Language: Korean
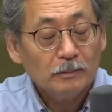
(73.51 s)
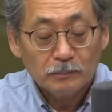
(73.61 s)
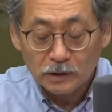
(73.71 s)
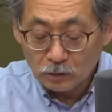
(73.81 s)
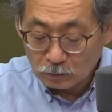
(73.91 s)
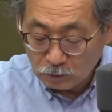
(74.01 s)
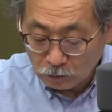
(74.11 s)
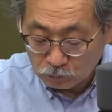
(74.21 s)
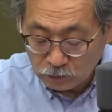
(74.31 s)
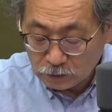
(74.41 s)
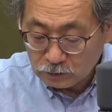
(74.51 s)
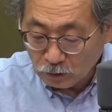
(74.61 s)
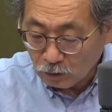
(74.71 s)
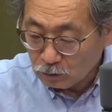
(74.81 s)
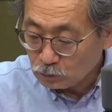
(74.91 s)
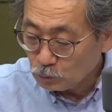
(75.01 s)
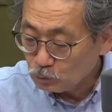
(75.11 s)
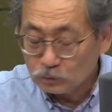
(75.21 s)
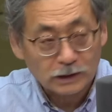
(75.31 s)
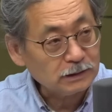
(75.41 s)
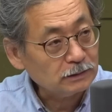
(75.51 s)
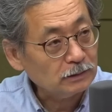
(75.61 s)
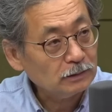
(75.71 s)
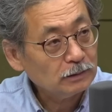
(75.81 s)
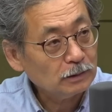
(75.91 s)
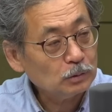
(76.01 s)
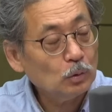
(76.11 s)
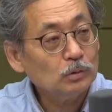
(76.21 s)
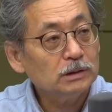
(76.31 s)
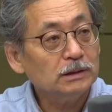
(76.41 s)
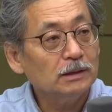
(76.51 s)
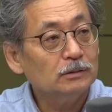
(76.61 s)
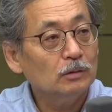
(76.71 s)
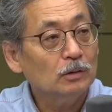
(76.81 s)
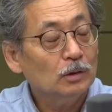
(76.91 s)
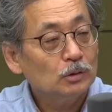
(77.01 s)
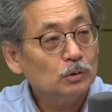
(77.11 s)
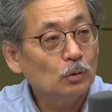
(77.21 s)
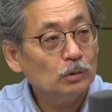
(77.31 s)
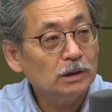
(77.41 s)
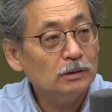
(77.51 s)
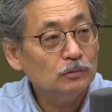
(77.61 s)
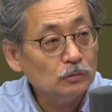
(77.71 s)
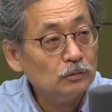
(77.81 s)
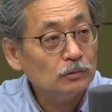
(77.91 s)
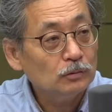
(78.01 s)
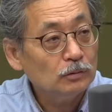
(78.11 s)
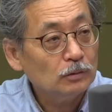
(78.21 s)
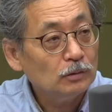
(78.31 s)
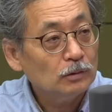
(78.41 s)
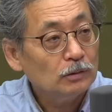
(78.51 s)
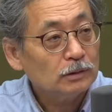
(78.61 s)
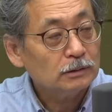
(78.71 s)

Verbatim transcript: 민어과 어류에는 여러 종류가 있어요. 네. 그 통칭해서 조기류. 아.